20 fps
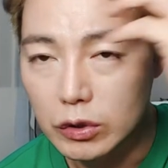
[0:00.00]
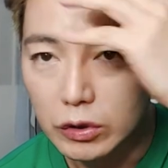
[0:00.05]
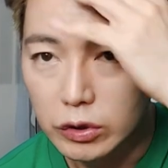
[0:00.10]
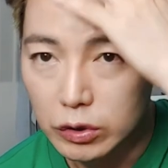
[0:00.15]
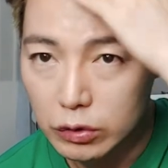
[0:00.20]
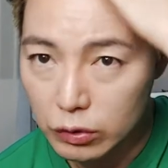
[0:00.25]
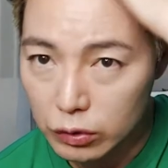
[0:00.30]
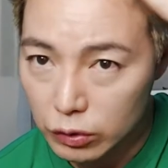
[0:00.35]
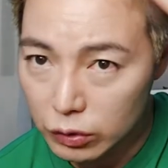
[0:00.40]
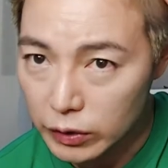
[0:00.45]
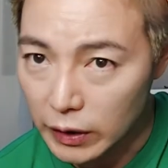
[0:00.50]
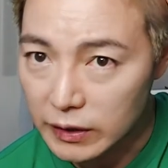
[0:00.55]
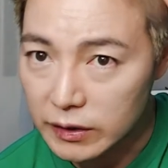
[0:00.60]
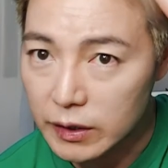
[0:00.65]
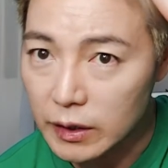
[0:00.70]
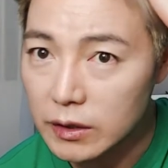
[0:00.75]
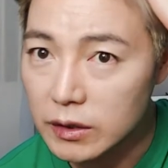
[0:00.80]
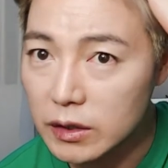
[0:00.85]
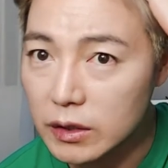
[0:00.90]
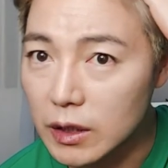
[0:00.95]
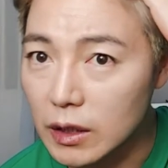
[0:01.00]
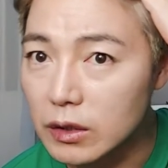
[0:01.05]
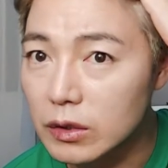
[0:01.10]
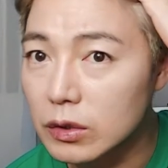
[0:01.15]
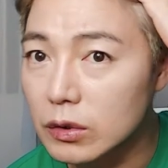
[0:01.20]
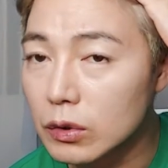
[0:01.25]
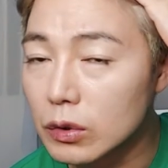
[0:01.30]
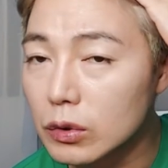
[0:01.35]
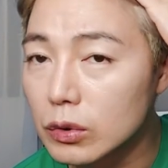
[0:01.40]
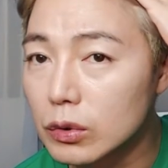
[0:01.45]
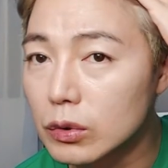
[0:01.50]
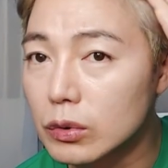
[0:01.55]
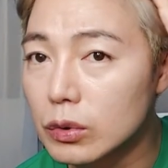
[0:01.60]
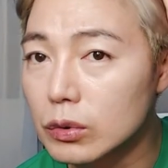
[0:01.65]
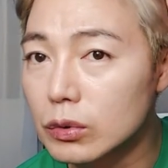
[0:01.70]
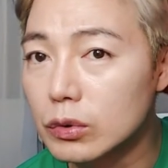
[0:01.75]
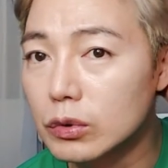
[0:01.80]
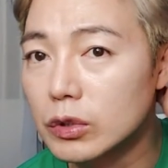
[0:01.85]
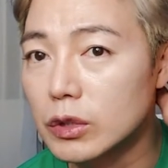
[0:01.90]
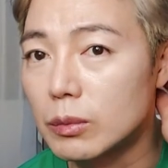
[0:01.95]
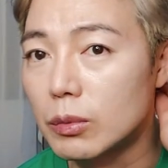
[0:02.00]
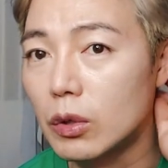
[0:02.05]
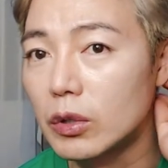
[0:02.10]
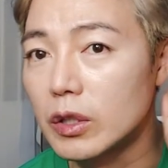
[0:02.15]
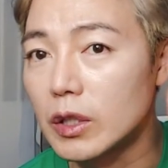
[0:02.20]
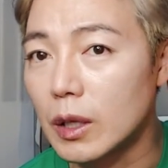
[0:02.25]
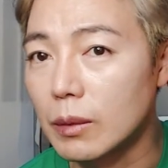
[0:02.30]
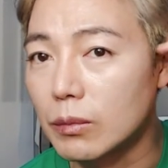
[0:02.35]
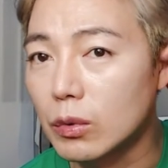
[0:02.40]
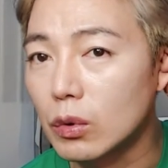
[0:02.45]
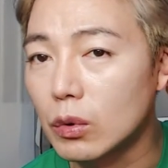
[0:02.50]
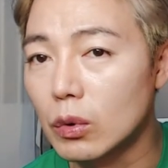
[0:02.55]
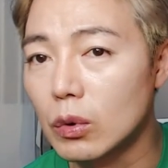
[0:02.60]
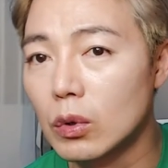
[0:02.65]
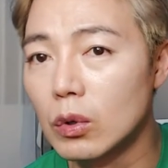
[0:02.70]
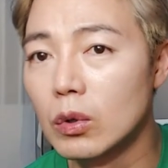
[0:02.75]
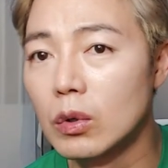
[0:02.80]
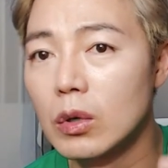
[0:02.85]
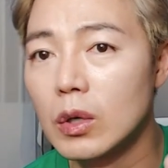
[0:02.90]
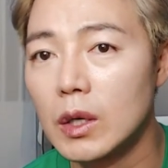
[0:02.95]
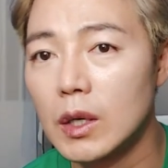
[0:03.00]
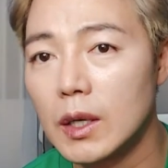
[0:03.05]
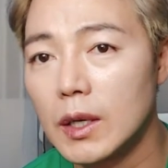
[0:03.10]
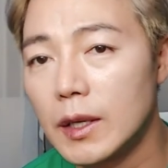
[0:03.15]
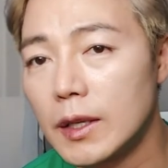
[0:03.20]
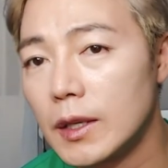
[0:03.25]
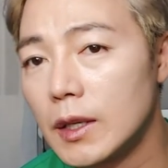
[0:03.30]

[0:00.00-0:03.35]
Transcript: 그리고 에센스 같은 것도 이제 머리 감고